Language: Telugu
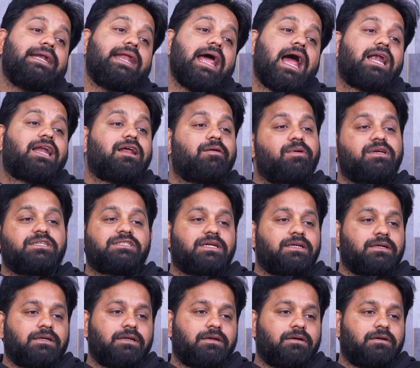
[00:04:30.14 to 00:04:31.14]
డేటాబేస్
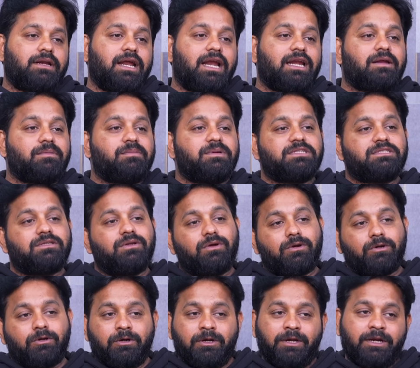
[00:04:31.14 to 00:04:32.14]
అంటారు డేటాబేస్లో
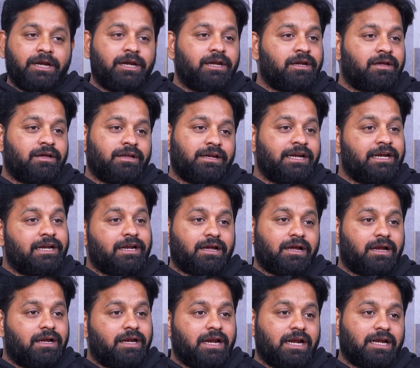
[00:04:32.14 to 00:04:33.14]
రెండు
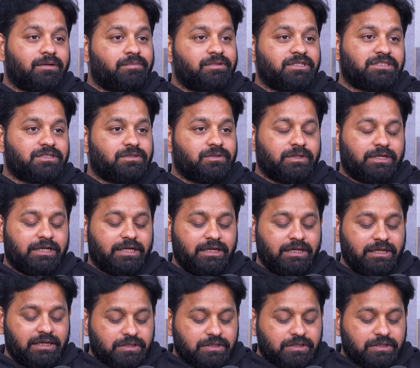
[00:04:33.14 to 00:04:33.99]
రకాల డేటాబేస్లు ఉంటాయి